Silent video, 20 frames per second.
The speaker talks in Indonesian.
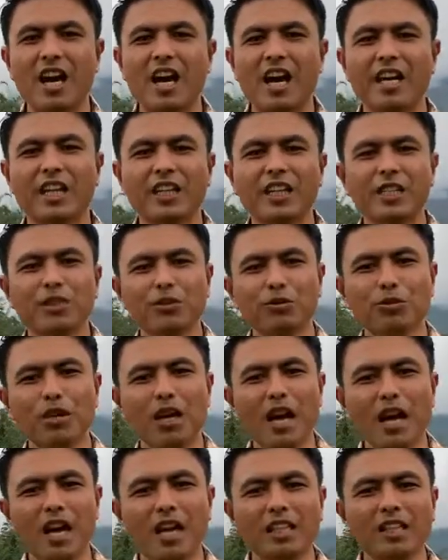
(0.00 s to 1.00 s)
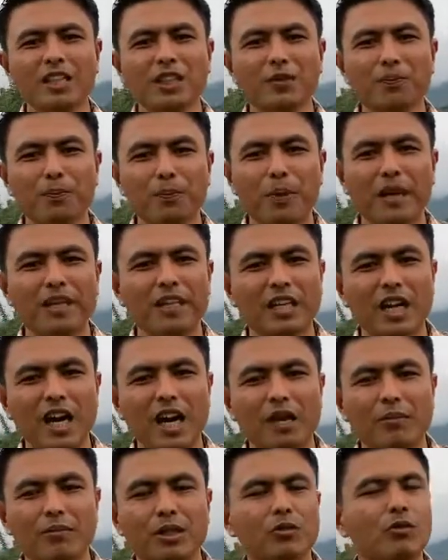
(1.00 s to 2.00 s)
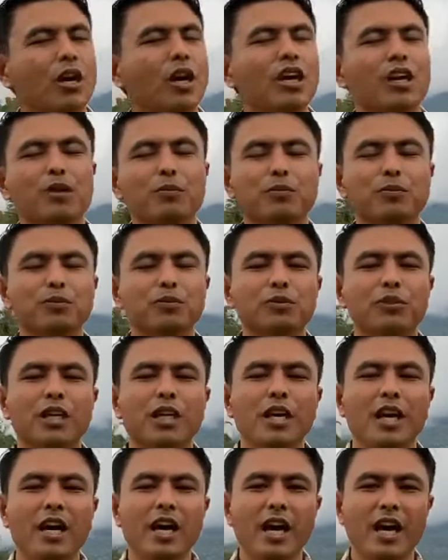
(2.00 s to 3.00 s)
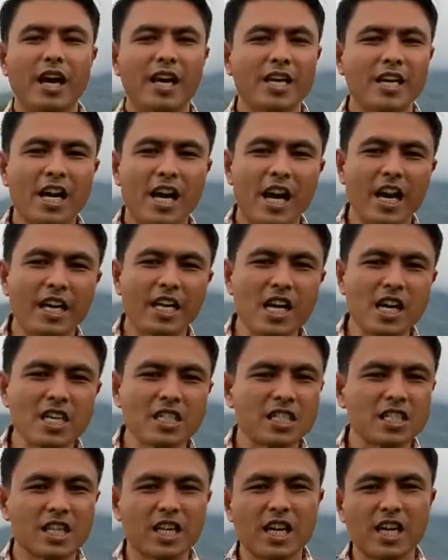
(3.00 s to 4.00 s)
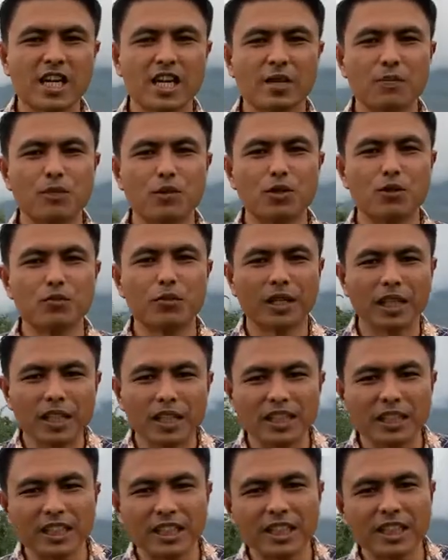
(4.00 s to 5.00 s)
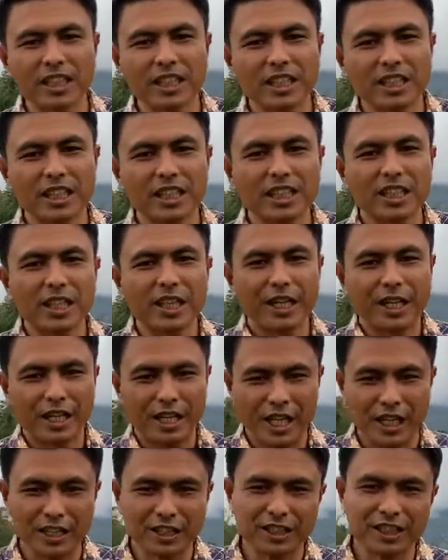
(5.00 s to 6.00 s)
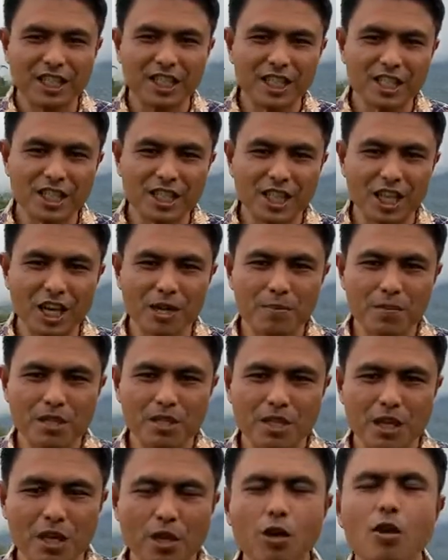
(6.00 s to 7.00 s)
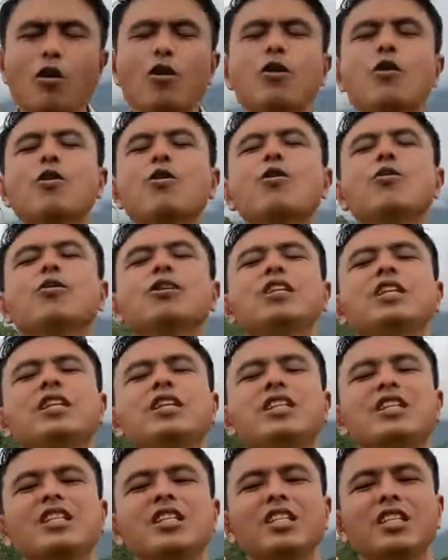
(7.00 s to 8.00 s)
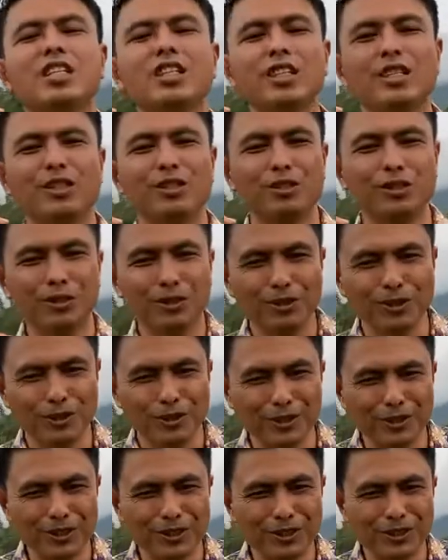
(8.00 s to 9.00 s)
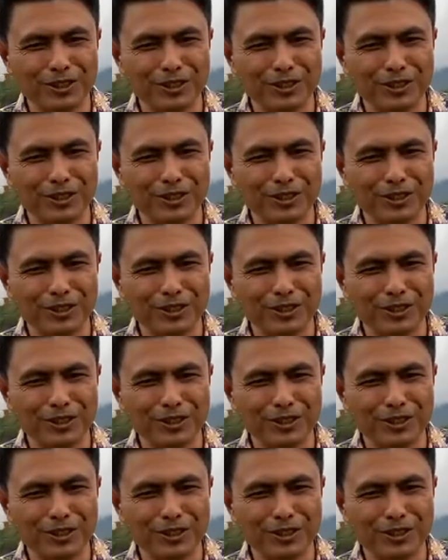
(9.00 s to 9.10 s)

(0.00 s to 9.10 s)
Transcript: Itulah tempat kami walaupun anak-anak sekarang belum ngerti. Nanti setelah besar, oh di situ.